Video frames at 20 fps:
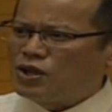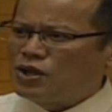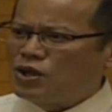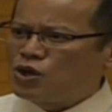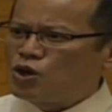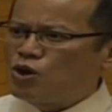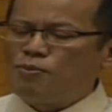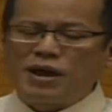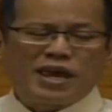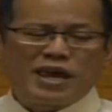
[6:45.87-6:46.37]

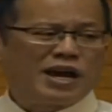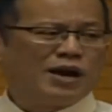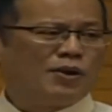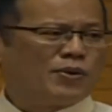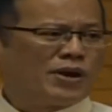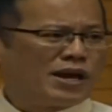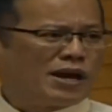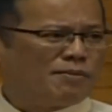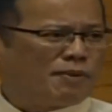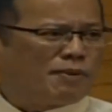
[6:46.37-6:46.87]
Kung may gawin
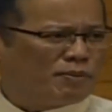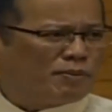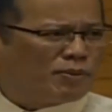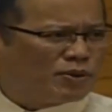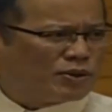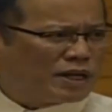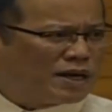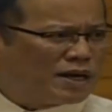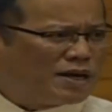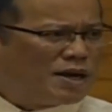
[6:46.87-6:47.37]
kang
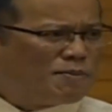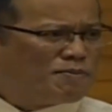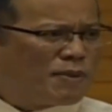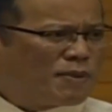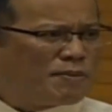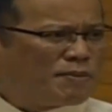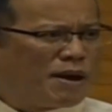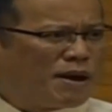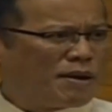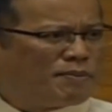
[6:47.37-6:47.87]
mabuti,
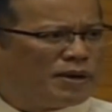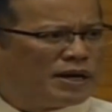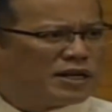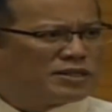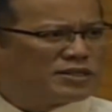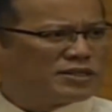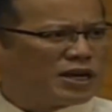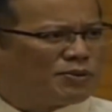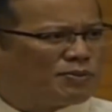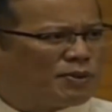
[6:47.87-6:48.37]
may babalik
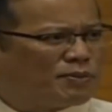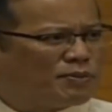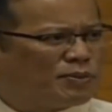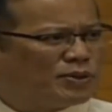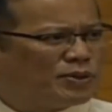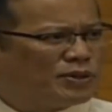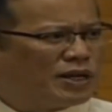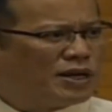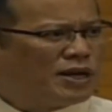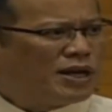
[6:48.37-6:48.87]
sa iyong
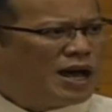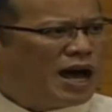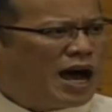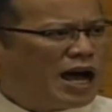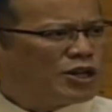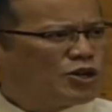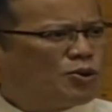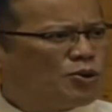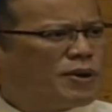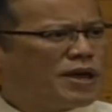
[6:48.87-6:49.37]
mabuti. At
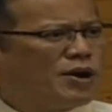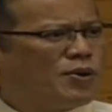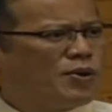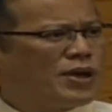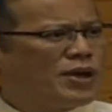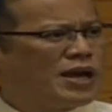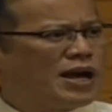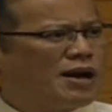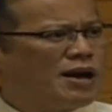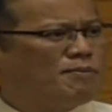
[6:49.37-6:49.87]
kung may
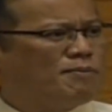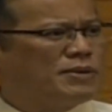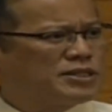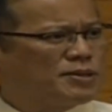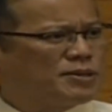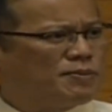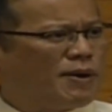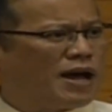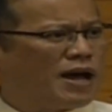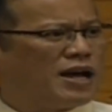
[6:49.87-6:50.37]
gawin kang
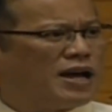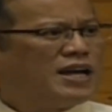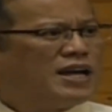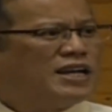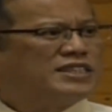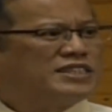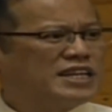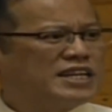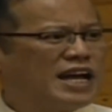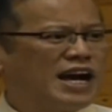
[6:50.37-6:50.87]
masama,
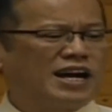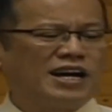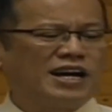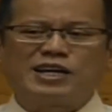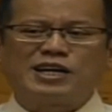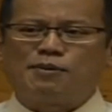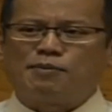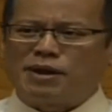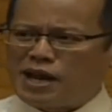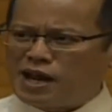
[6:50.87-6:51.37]
tiyak
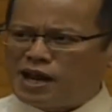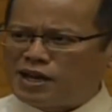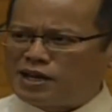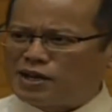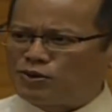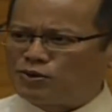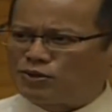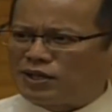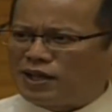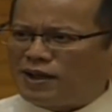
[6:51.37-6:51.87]
na
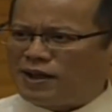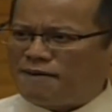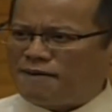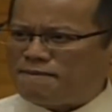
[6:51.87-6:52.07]
mananagot ka.